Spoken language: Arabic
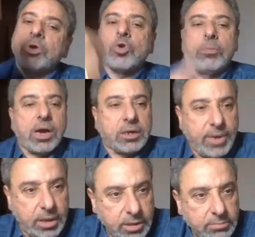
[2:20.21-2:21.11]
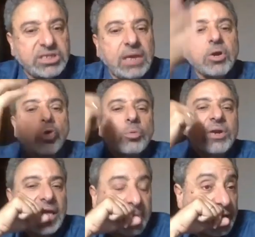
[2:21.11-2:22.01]
اوريكم المكر بقى مش زي مكركم
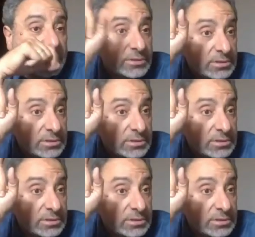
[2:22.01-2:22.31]
الخيبان